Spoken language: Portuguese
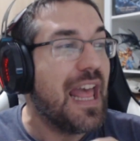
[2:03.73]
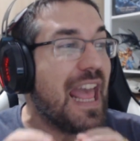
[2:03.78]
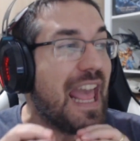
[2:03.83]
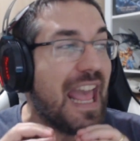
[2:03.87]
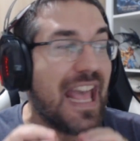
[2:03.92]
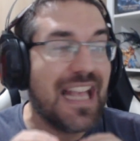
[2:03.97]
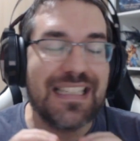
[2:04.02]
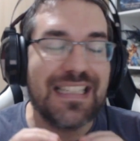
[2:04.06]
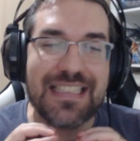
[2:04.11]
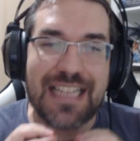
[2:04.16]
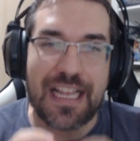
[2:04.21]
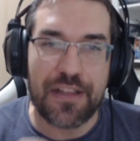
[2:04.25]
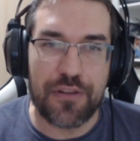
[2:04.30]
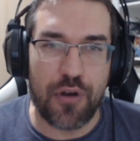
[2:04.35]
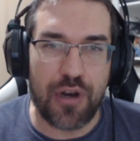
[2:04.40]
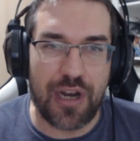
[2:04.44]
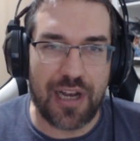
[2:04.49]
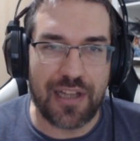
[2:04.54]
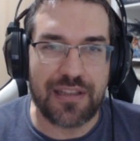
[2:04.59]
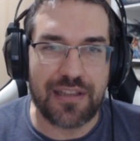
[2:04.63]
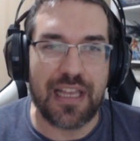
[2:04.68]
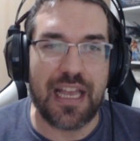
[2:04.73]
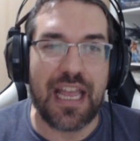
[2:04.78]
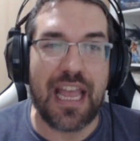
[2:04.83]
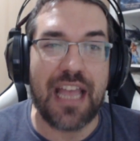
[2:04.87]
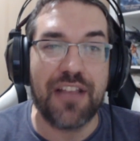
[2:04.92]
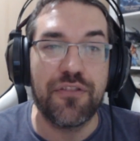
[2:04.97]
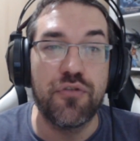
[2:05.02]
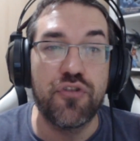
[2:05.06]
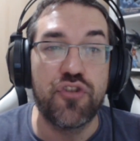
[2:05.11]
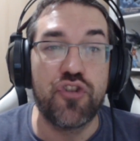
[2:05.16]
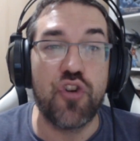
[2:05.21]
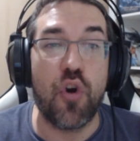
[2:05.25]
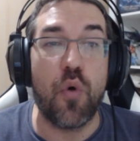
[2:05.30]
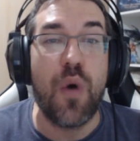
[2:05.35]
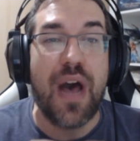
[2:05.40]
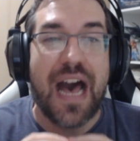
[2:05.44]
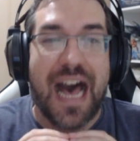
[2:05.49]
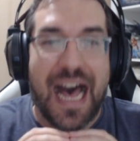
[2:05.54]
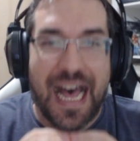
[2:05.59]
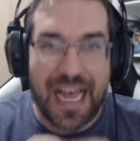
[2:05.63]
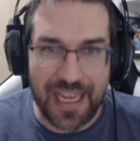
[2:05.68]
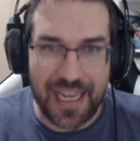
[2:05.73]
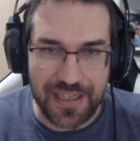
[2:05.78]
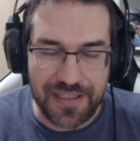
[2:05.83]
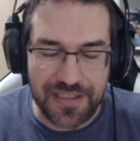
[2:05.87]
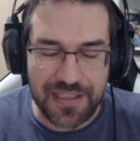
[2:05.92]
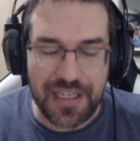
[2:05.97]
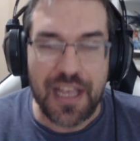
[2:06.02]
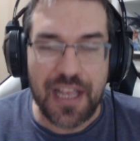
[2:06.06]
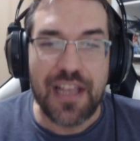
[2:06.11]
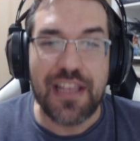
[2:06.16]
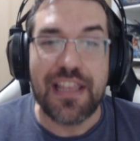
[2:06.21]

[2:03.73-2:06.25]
Essa nota é do John Hyde,